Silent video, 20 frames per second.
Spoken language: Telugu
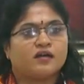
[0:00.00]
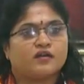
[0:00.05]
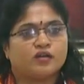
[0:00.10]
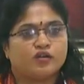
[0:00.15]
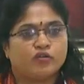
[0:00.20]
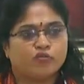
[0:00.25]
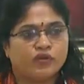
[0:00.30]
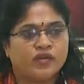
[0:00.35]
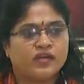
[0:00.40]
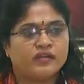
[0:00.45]

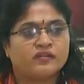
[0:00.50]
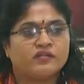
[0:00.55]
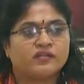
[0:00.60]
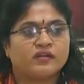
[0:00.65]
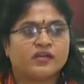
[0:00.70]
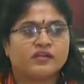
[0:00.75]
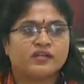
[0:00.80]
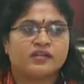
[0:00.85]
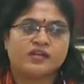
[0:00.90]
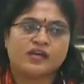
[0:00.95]
క్యూ లైన్లు
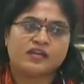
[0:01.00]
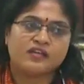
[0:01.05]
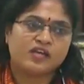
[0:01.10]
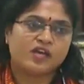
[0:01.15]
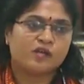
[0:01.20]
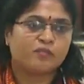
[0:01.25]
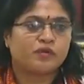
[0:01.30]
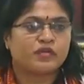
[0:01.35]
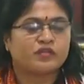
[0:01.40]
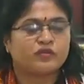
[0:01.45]
కానివ్వండి అన్ని
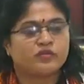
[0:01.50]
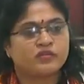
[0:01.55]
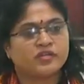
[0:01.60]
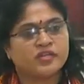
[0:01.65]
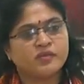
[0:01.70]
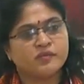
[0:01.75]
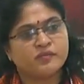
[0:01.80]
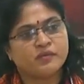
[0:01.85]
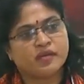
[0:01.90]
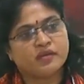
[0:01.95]
ఏర్పాట్లు
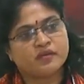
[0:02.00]
ఉంటాయి